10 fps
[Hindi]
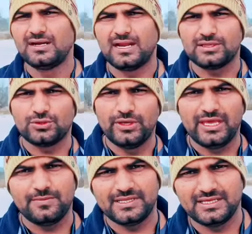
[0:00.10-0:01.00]
रात को
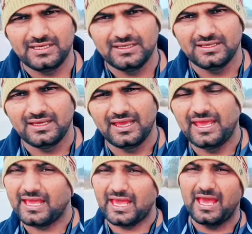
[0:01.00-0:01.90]
एक बजे
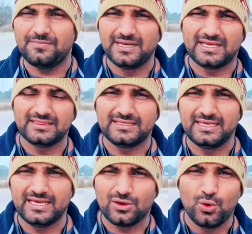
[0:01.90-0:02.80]
एक कैब
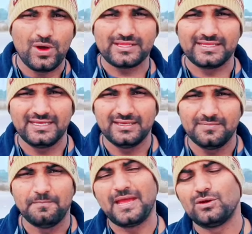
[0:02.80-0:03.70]
निकलती है गोवा से
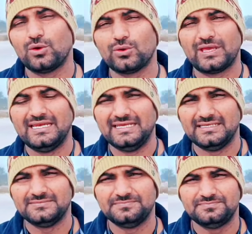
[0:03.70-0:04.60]
बेंगलुरु के
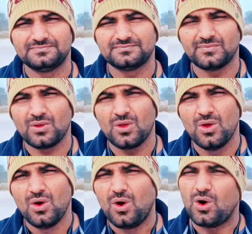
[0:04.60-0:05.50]
लिए
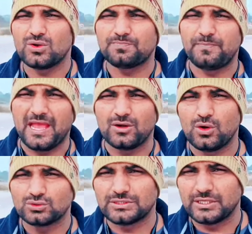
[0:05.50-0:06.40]
और
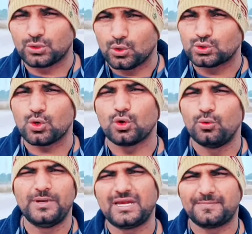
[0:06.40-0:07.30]
बेंगलुरु से 200
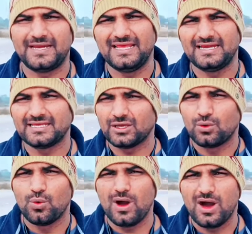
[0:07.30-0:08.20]
किलोमीटर पहले यानी कि
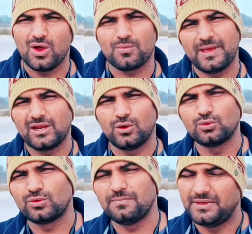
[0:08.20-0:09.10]
गोवा और
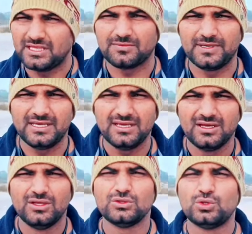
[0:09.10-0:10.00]
बेंगलुरु के बीच में
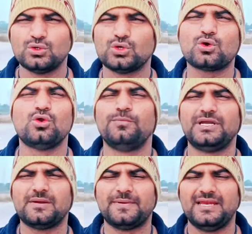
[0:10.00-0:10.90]
200
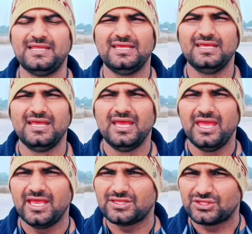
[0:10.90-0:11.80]
किलोमीटर पहले
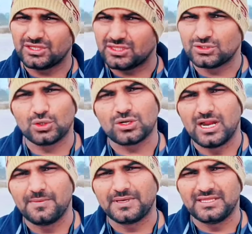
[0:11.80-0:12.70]
एक चित्रदुर्ग
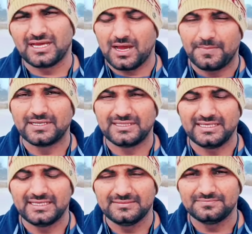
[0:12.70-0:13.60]
नाम की जगह
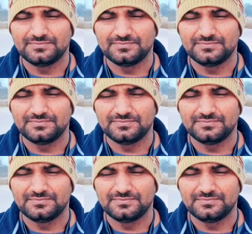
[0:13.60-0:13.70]
पड़ती है